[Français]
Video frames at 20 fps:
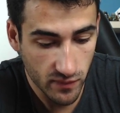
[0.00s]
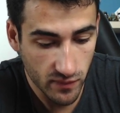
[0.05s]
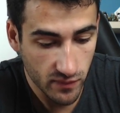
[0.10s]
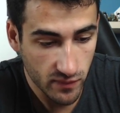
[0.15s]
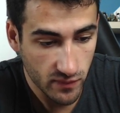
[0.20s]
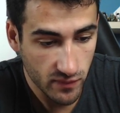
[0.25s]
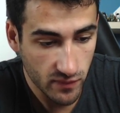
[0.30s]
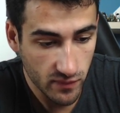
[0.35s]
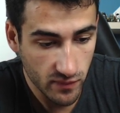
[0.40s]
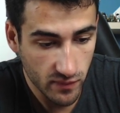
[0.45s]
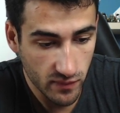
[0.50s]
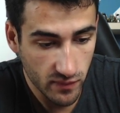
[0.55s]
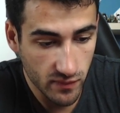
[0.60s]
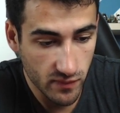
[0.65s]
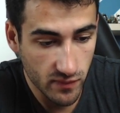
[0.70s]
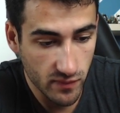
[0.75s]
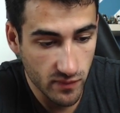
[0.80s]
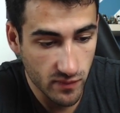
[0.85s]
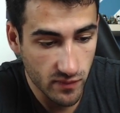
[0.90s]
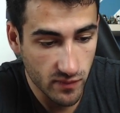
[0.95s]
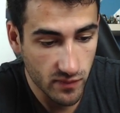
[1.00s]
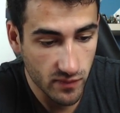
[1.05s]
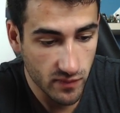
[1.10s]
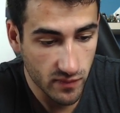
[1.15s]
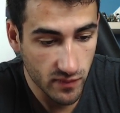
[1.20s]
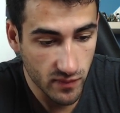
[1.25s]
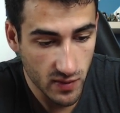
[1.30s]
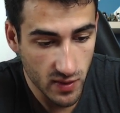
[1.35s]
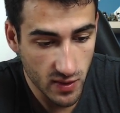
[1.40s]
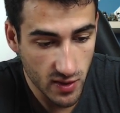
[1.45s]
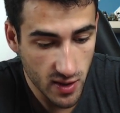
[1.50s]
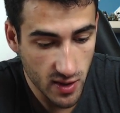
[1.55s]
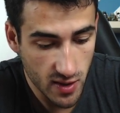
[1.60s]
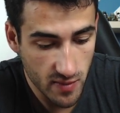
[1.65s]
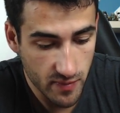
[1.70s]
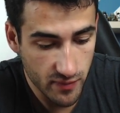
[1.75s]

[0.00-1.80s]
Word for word: Hum, hum. Hop,